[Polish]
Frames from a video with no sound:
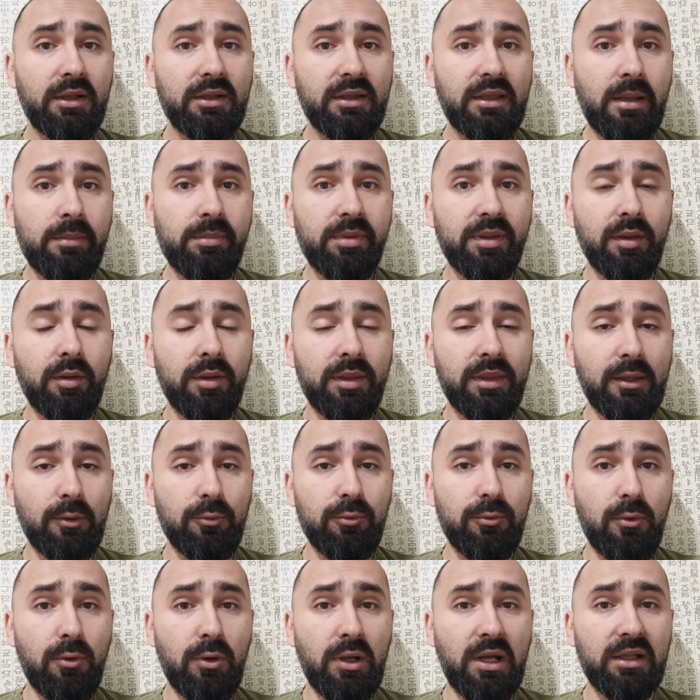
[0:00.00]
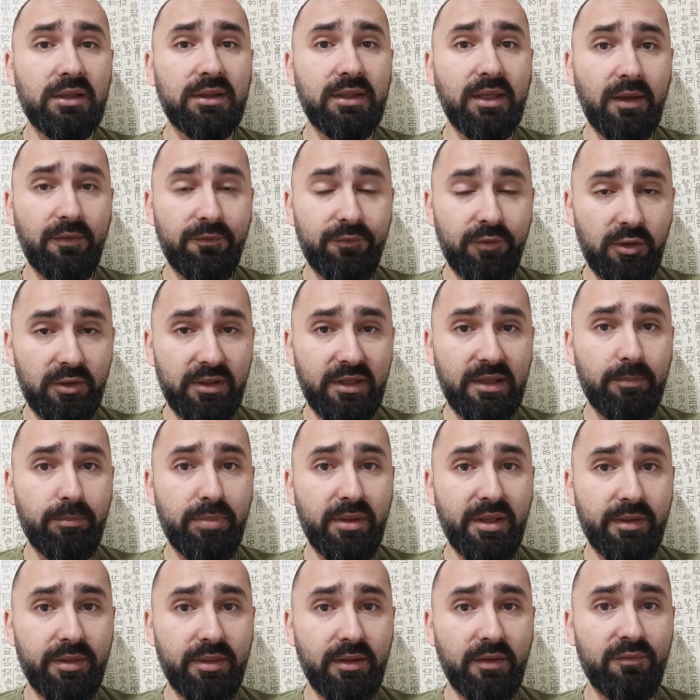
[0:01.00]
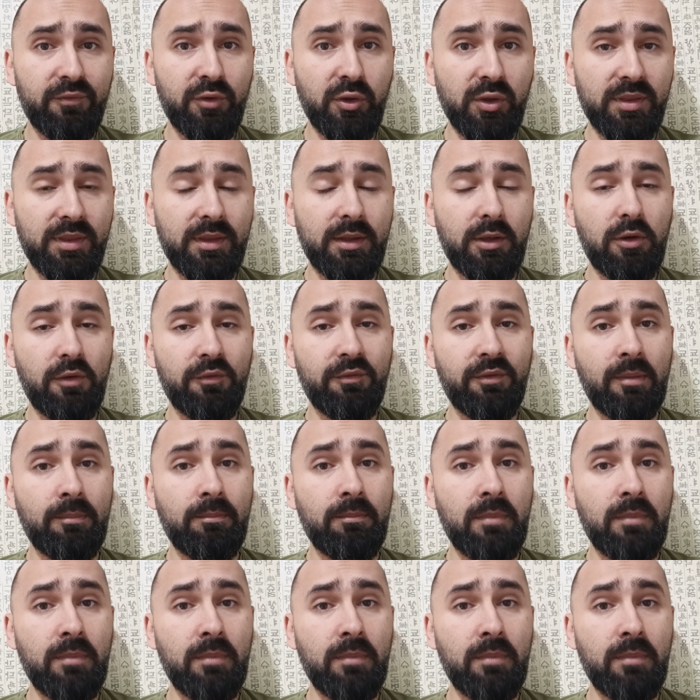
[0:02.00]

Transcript: Tam została trafiona baza wojskowa.